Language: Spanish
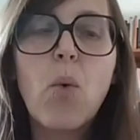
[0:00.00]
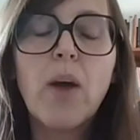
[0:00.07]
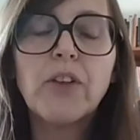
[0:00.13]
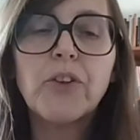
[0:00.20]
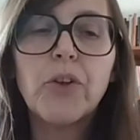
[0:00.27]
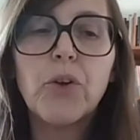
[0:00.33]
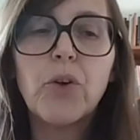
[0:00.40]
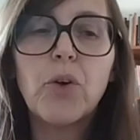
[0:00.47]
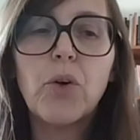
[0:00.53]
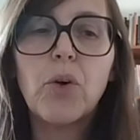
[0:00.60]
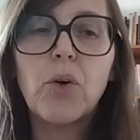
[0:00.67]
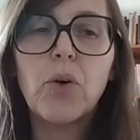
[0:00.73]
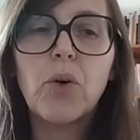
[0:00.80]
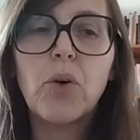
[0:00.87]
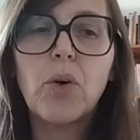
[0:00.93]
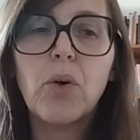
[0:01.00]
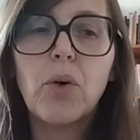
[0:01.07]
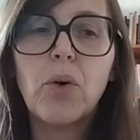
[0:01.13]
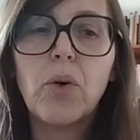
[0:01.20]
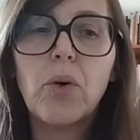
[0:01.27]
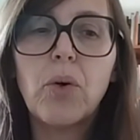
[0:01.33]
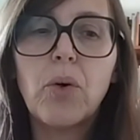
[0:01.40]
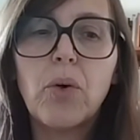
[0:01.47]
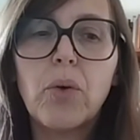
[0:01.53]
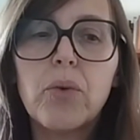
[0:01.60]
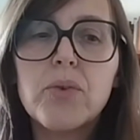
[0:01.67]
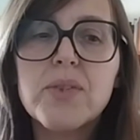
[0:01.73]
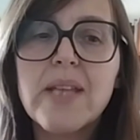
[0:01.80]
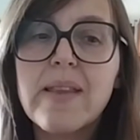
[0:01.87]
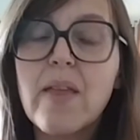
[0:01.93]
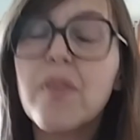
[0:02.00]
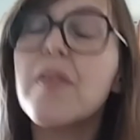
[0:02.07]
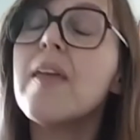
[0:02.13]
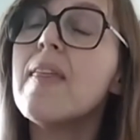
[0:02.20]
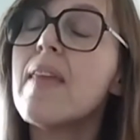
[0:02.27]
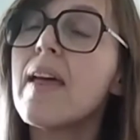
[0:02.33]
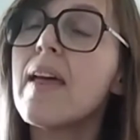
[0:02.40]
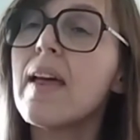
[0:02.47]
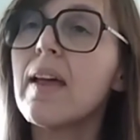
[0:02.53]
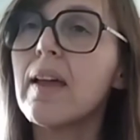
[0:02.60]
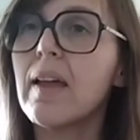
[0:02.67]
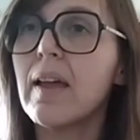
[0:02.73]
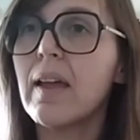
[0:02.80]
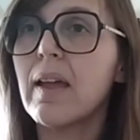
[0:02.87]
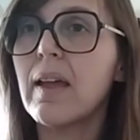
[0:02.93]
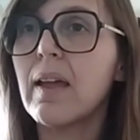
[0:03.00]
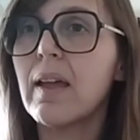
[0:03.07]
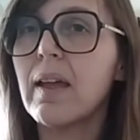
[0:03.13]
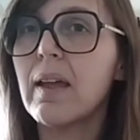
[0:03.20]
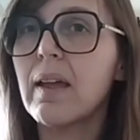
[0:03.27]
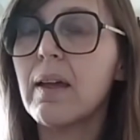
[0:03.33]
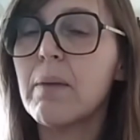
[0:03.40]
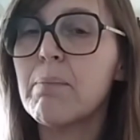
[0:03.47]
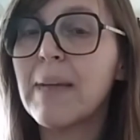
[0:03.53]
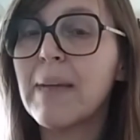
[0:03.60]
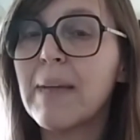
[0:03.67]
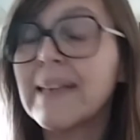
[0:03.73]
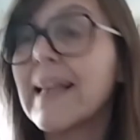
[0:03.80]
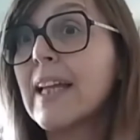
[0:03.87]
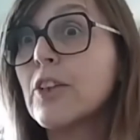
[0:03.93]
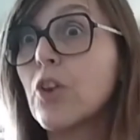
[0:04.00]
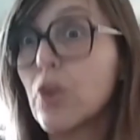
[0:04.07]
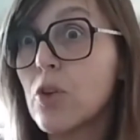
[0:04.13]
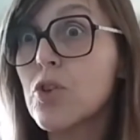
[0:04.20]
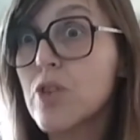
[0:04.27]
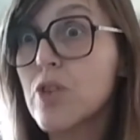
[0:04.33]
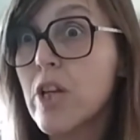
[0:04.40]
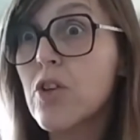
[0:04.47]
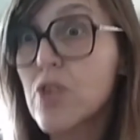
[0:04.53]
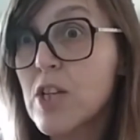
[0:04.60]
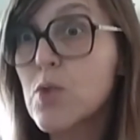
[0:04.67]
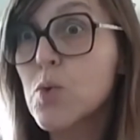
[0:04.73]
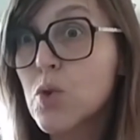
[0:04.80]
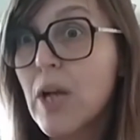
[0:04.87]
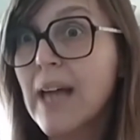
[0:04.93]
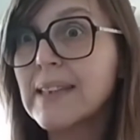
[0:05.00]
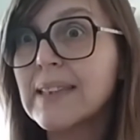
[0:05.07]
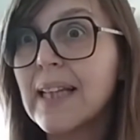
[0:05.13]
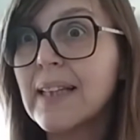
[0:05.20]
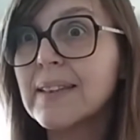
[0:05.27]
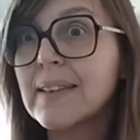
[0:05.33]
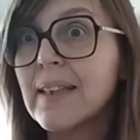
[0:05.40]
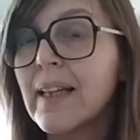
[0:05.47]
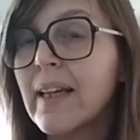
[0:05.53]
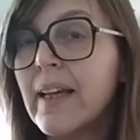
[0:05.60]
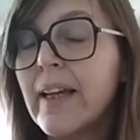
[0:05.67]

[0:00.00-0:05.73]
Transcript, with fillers: cuando se decide eh, mandar a todos los niños a sus casas,